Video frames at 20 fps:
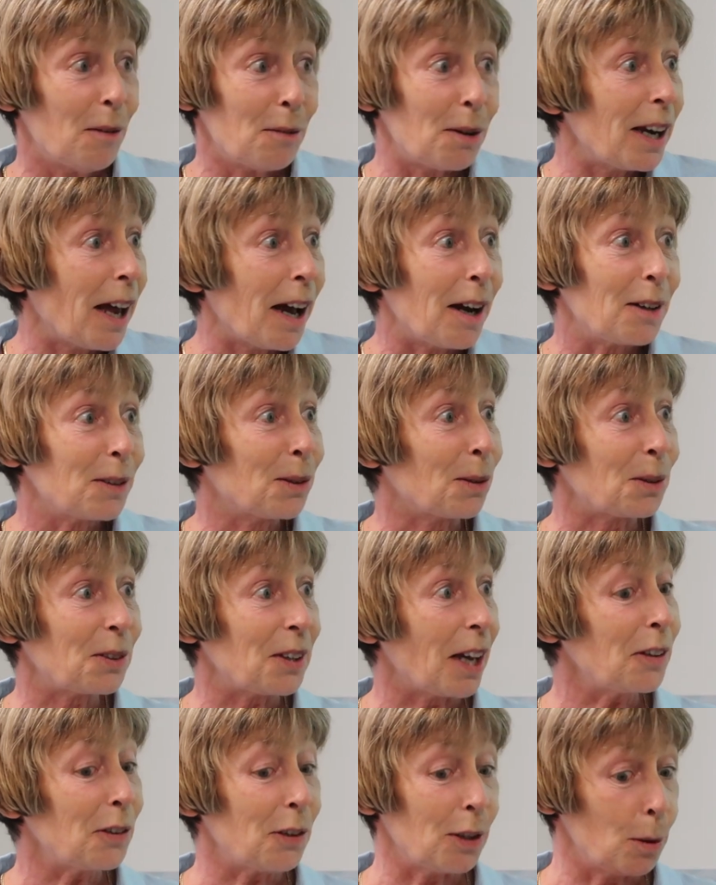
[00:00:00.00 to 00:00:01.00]
Voilà, donc
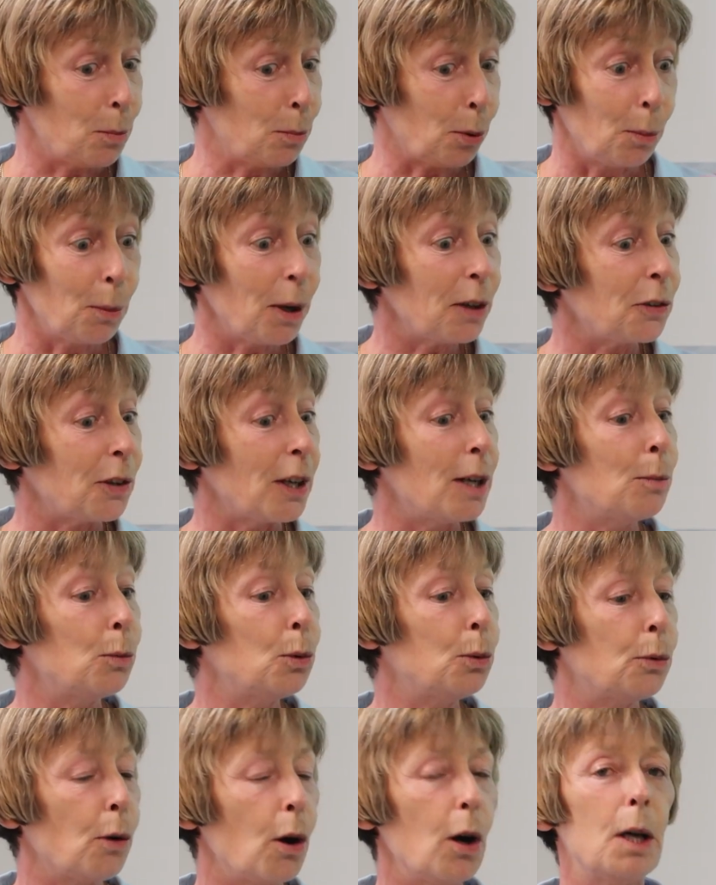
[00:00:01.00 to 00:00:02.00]
ça, c'est pour moi, c'est
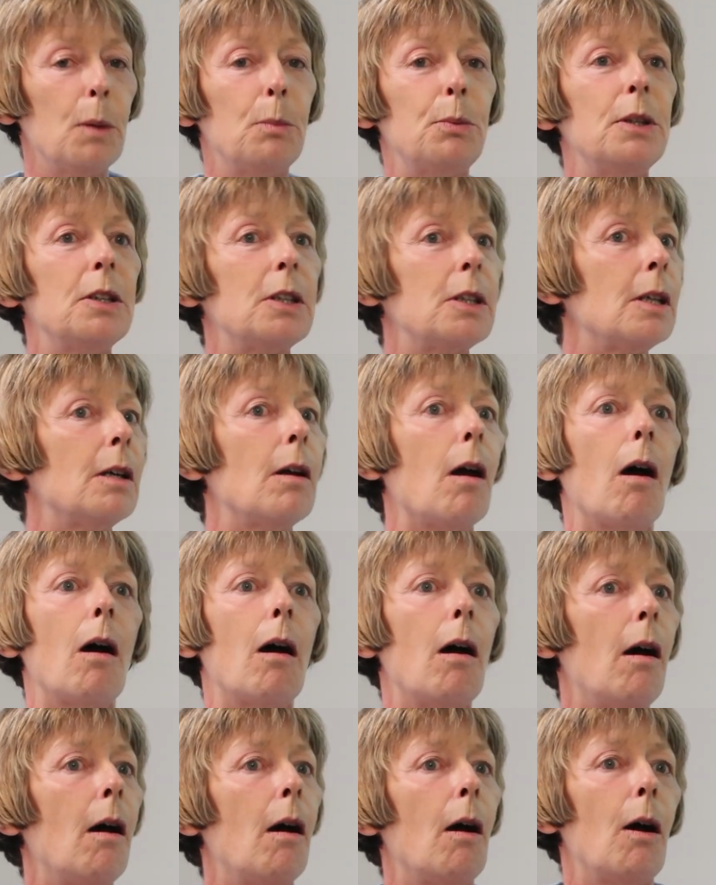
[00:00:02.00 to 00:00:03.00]
émouvant et puis c'est, euh,
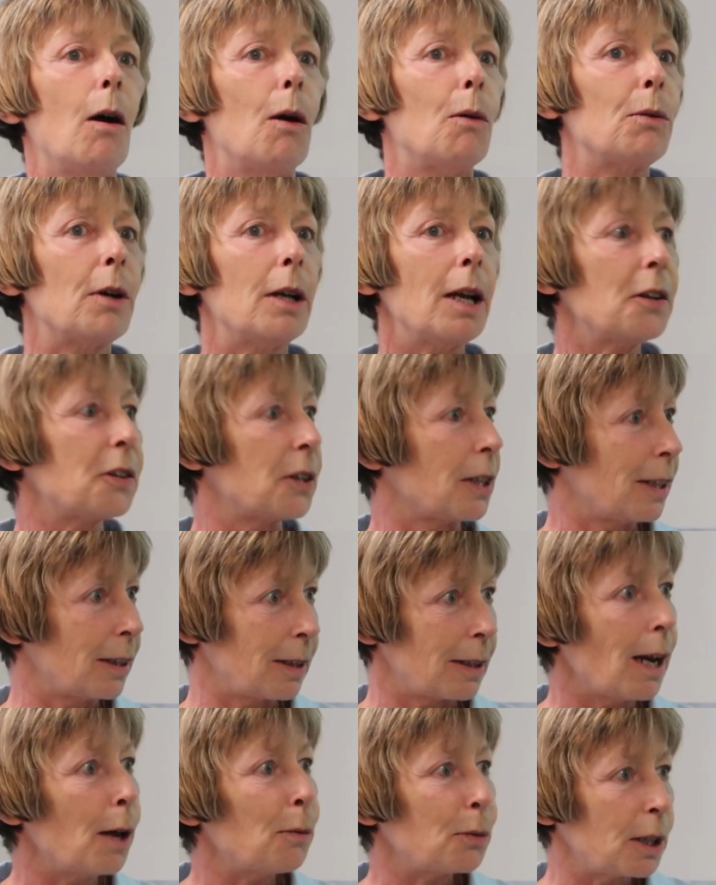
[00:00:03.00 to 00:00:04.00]
voilà, c'est
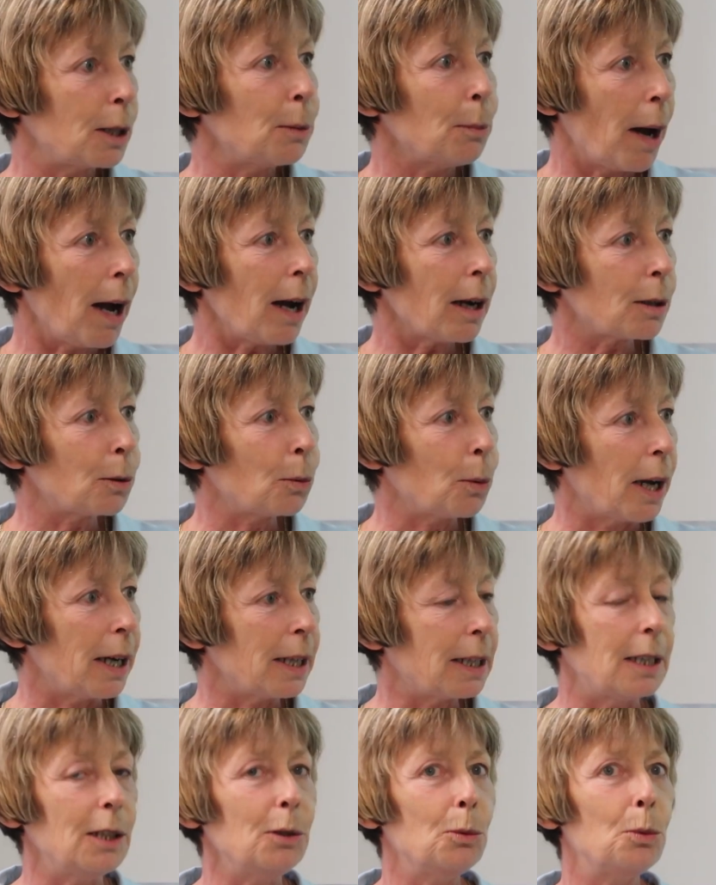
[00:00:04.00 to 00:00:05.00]
des élèves qui marquent,
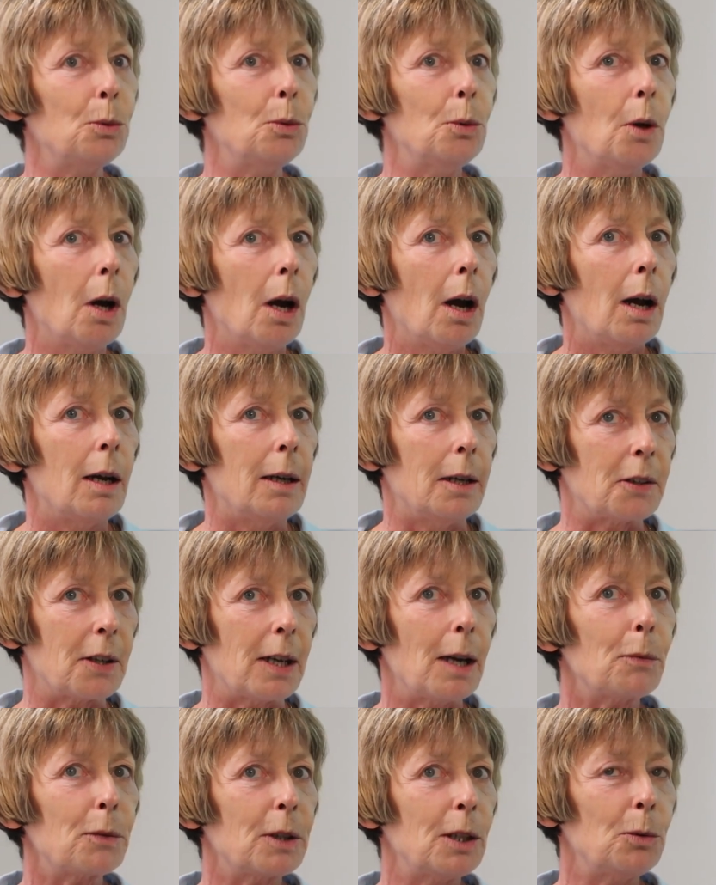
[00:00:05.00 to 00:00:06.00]
ouais, et qui nous, les
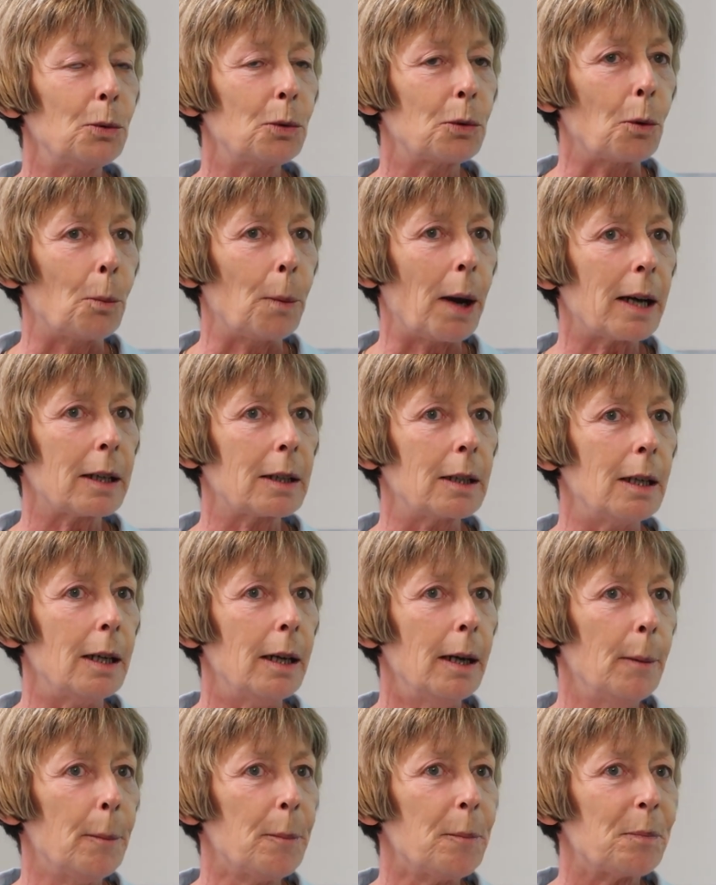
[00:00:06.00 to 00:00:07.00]
élèves qui nous ont
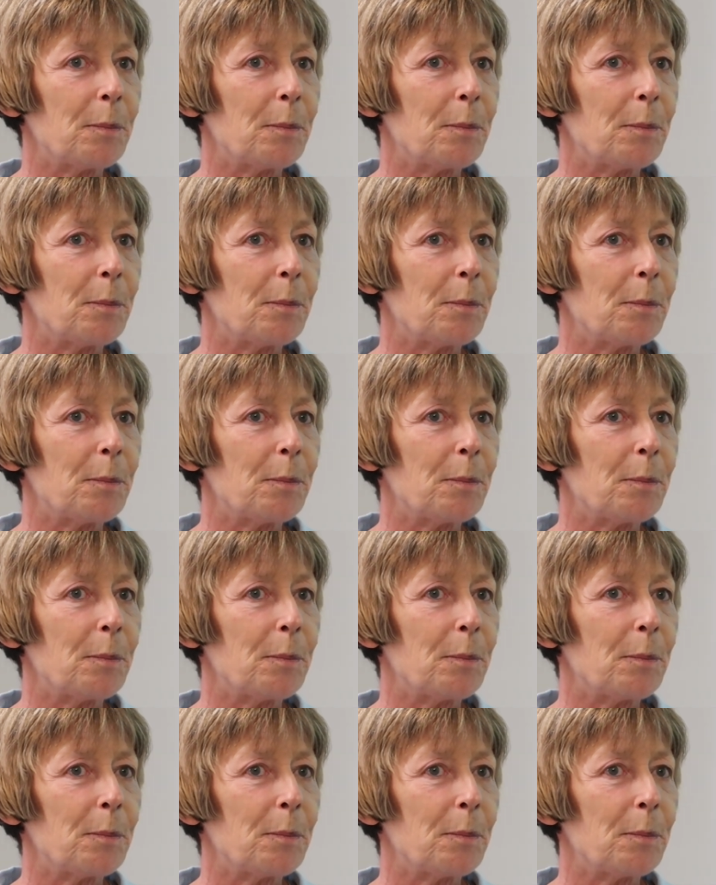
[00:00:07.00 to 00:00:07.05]
marqués